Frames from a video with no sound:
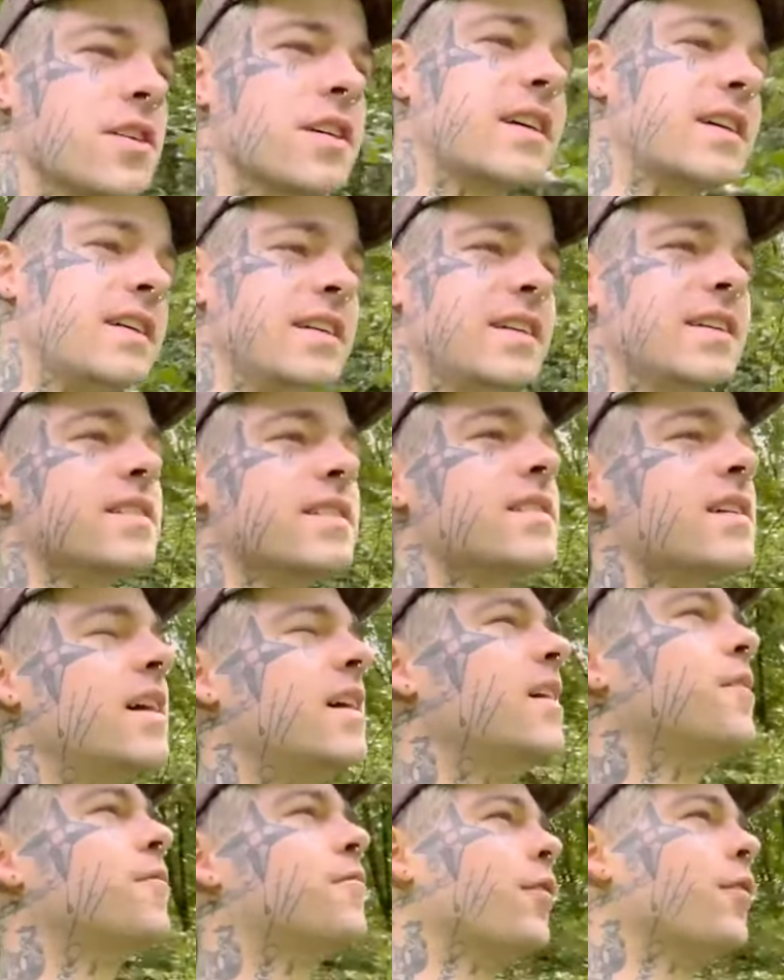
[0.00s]
kreiert
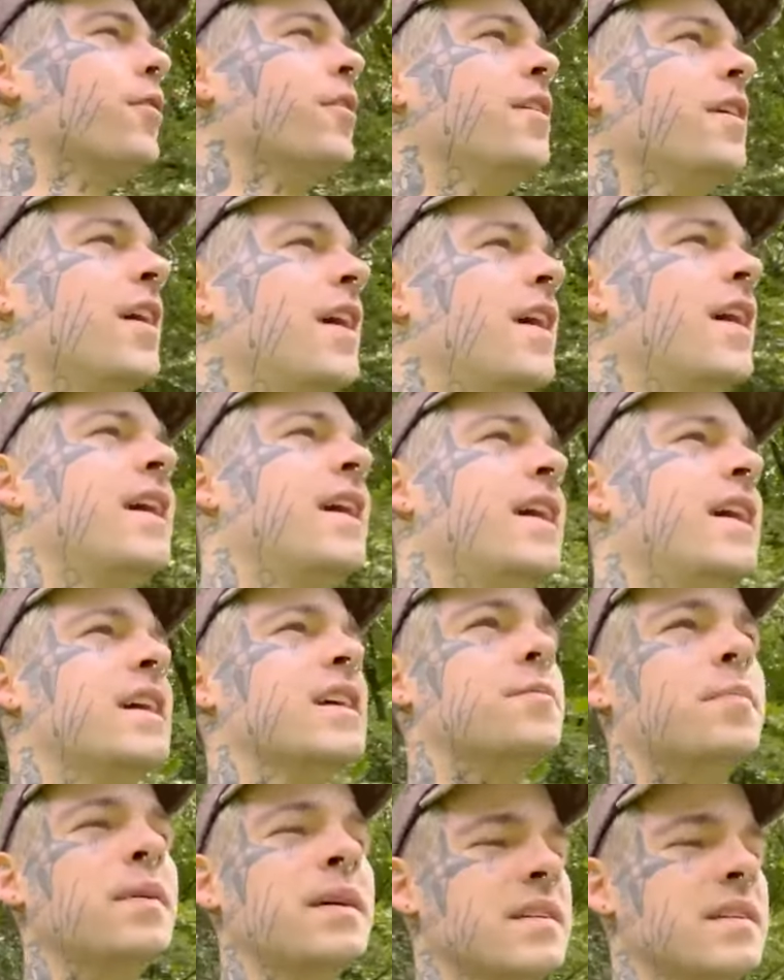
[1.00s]
von,
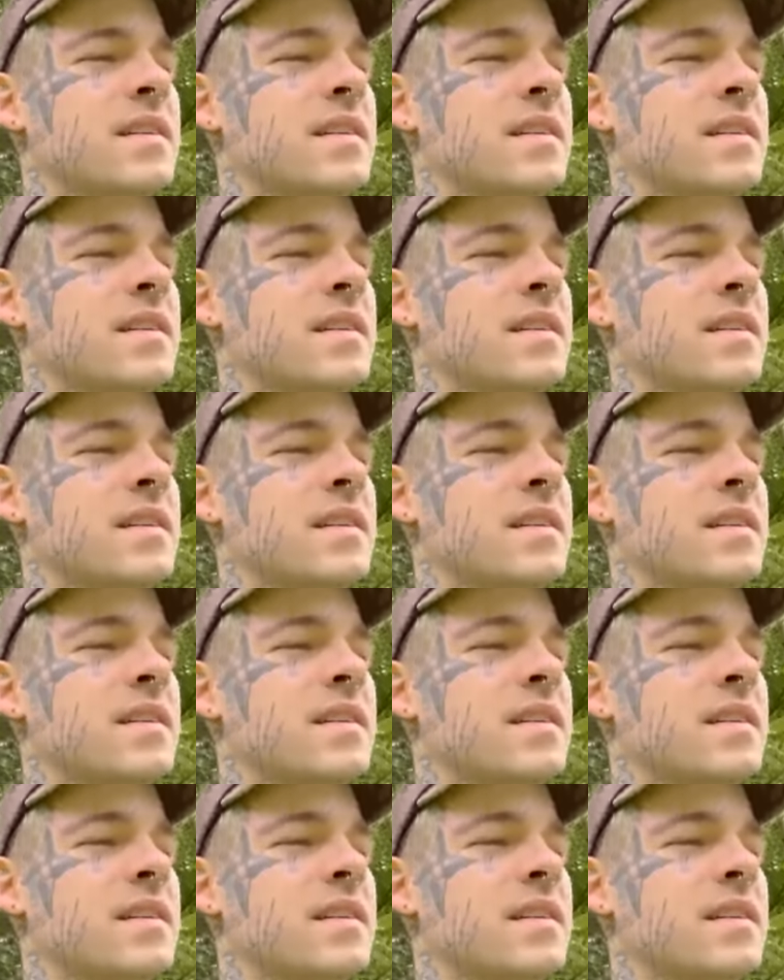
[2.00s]
ich bin